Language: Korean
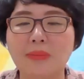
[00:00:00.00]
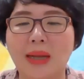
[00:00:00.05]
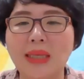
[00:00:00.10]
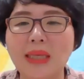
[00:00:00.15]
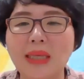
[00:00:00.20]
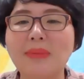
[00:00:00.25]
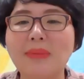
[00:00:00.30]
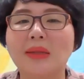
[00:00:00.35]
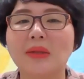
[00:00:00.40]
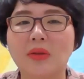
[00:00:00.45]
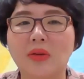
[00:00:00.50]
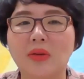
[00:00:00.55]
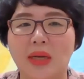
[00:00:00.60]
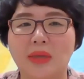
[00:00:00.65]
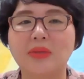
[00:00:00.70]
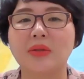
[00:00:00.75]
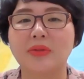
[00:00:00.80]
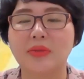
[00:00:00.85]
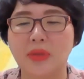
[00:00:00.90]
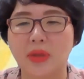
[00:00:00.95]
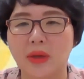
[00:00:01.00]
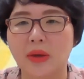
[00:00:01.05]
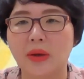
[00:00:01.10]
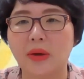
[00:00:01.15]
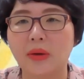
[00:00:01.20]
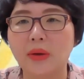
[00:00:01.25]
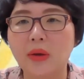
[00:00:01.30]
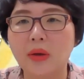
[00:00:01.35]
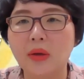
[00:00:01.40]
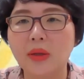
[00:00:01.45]
많이 만들어 놨었어요.
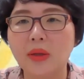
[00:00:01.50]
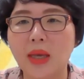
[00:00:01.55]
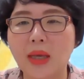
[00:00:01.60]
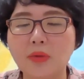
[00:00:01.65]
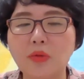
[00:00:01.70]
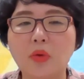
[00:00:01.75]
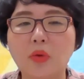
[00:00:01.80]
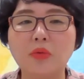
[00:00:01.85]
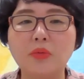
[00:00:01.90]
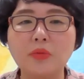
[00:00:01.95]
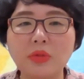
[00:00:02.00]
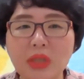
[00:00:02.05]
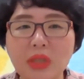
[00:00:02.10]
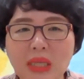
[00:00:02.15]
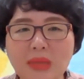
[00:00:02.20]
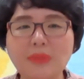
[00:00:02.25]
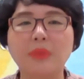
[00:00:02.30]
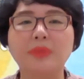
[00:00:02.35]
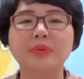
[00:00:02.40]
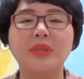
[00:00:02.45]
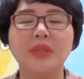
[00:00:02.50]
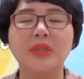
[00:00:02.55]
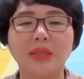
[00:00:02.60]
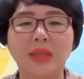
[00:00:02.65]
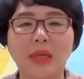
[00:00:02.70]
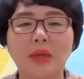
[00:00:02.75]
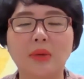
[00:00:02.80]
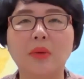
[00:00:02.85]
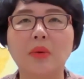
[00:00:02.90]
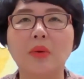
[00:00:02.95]
계속 끊임없이
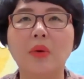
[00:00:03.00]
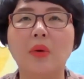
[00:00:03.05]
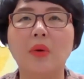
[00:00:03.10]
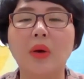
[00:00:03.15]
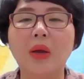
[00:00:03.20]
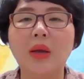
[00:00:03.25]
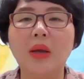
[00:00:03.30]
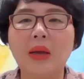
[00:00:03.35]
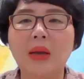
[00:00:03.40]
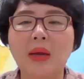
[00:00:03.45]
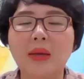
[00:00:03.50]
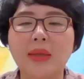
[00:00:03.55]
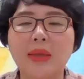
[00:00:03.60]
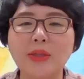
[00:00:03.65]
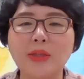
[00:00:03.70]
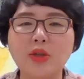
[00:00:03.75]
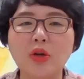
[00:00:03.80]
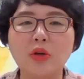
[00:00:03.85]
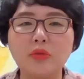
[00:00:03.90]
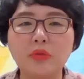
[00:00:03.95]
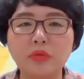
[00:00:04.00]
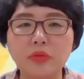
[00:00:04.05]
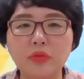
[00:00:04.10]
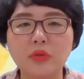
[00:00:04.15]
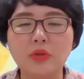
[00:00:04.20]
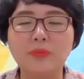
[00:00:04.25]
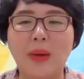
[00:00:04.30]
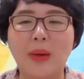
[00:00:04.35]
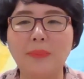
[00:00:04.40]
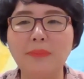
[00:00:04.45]
일했고
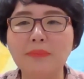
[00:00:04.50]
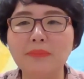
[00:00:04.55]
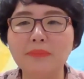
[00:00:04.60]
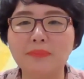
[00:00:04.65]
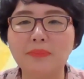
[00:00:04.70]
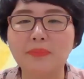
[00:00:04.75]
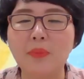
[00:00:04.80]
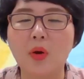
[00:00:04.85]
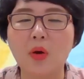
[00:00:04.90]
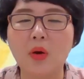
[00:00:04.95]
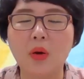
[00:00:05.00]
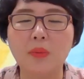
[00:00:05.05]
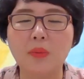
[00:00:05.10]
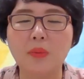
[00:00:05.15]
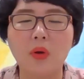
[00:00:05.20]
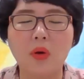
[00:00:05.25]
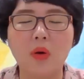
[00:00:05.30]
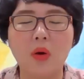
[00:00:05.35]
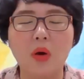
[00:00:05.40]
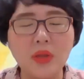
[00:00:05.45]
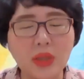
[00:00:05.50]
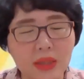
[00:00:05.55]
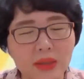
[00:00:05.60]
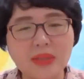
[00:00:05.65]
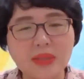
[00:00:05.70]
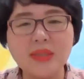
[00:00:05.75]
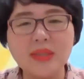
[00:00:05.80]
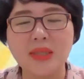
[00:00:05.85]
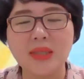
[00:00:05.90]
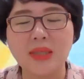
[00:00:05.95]
개척도 밤뭐뭐 뭐
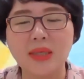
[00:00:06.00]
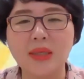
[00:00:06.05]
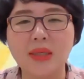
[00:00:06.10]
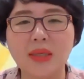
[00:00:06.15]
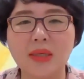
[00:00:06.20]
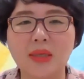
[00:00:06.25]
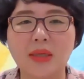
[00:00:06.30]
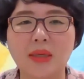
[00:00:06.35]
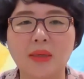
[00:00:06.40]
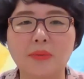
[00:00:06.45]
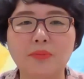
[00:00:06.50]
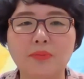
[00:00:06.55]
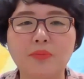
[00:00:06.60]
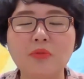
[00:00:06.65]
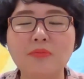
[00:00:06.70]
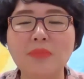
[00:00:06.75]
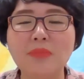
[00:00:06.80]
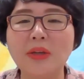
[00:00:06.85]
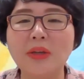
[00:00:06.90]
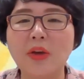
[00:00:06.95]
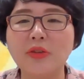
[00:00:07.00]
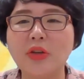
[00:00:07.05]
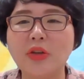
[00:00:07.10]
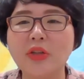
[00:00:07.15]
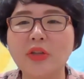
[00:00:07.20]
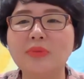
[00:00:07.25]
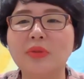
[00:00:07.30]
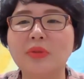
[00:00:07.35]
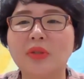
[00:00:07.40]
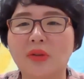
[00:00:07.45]
어디든지 불만 켜져
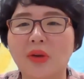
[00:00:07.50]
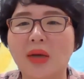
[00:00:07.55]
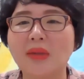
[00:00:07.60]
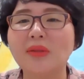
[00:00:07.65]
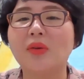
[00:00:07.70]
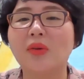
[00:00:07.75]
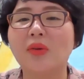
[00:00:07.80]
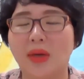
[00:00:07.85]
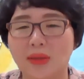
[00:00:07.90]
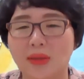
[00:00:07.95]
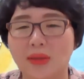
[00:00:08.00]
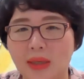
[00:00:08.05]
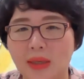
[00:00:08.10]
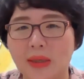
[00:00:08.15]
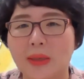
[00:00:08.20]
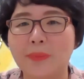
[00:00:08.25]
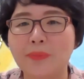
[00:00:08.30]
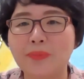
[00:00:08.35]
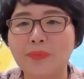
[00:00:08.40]
있으면 들어갔던 것 같아요.